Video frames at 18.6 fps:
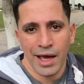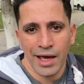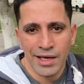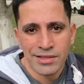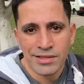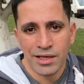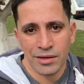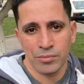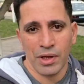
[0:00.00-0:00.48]

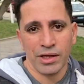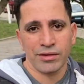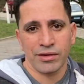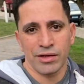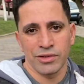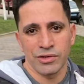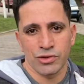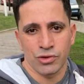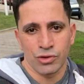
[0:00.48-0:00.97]
عايزها
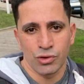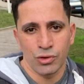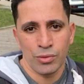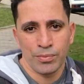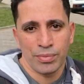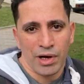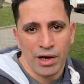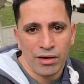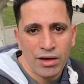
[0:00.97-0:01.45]
تبطل
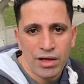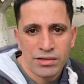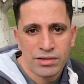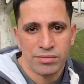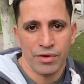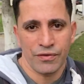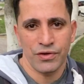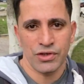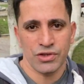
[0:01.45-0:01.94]
يوتيوب
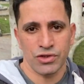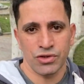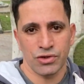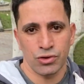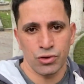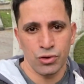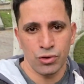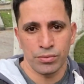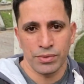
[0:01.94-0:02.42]
خلاص مفيش
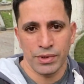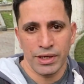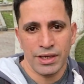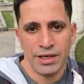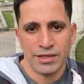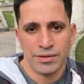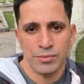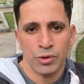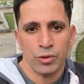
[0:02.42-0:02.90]
يوتيوب إيه
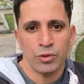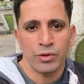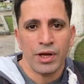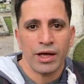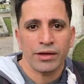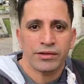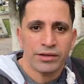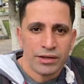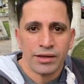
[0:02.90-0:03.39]
لازمته
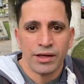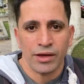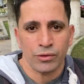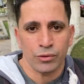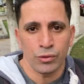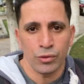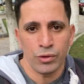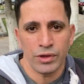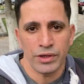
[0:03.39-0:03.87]
إنها تطلع
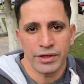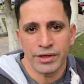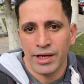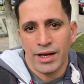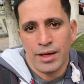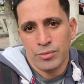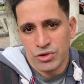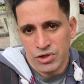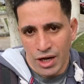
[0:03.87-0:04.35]
تقول إن
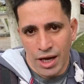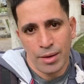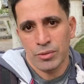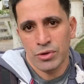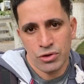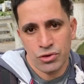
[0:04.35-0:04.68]
أنا مش هعمل